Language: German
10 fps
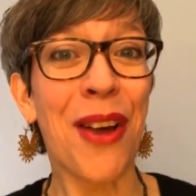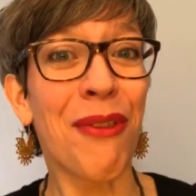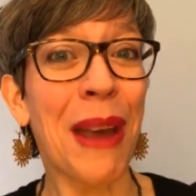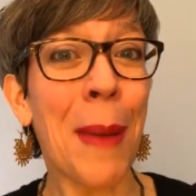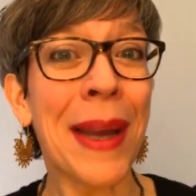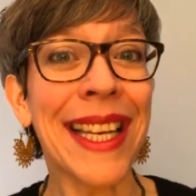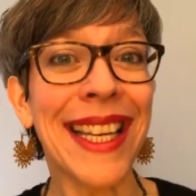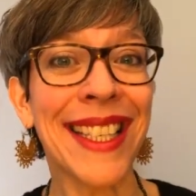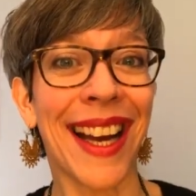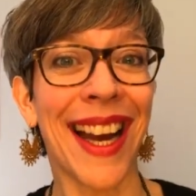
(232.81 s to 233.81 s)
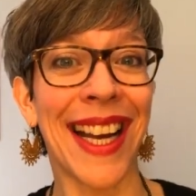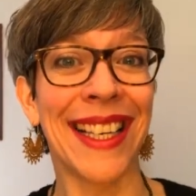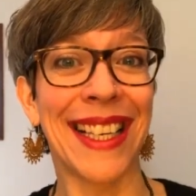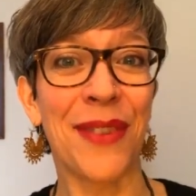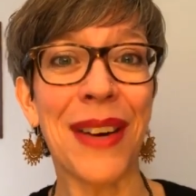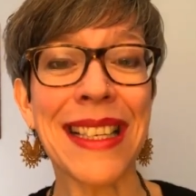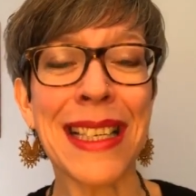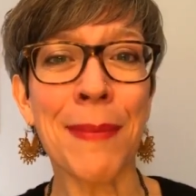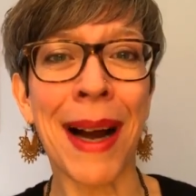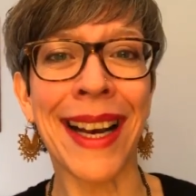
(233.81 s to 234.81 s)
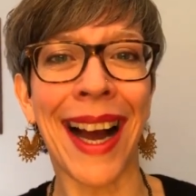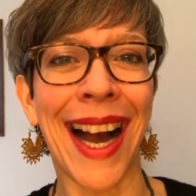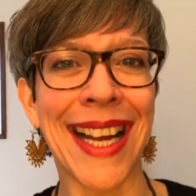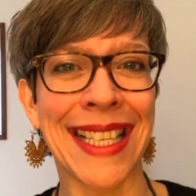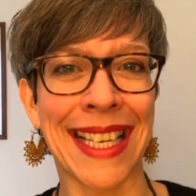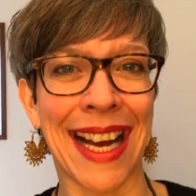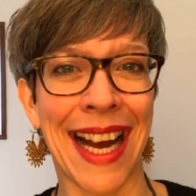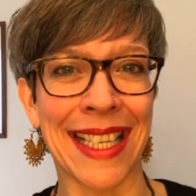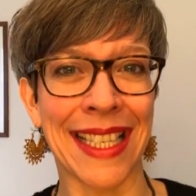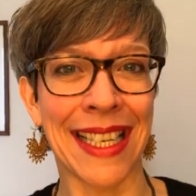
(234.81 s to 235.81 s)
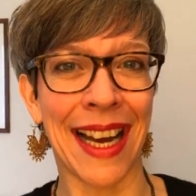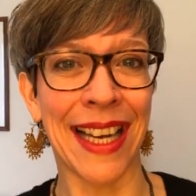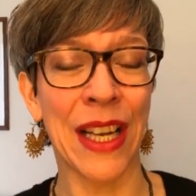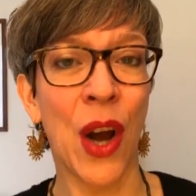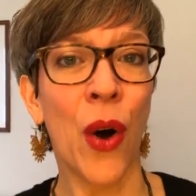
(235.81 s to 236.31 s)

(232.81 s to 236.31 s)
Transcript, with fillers: Wer bin ich eigentlich? Was ist meine Einzigartigkeit?